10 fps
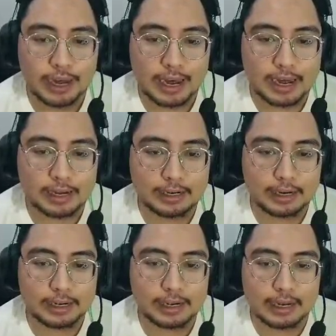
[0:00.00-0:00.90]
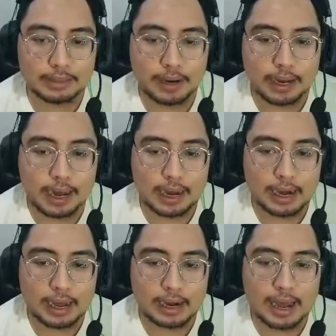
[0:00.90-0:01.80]
Dan inilah dia sebelah
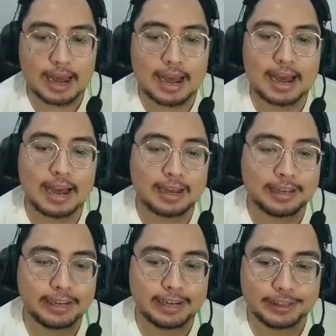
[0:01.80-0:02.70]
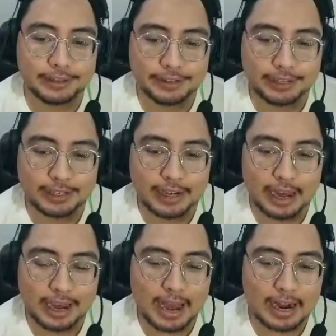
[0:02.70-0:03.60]
kanan. Nah, itu
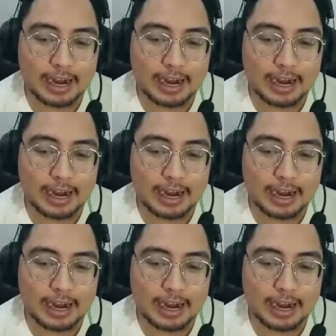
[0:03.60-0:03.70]
dia. Kanan